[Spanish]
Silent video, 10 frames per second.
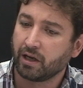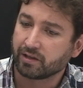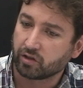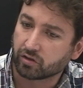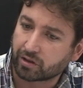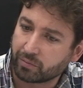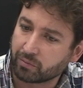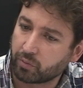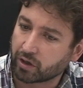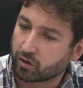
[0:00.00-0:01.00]
sino
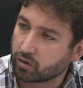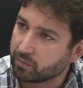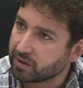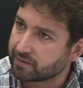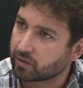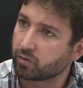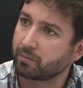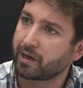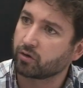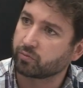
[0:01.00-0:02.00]
también por economistas
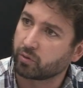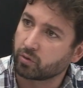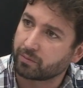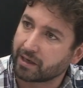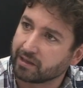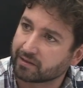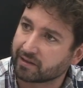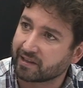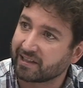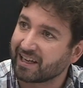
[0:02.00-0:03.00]
urbanos, por urbanistas.
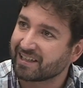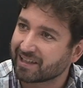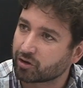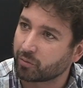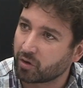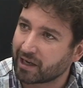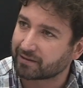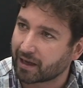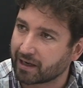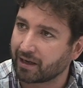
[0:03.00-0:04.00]
Es decir, él se tomó la
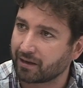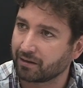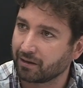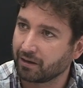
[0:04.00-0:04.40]
tarea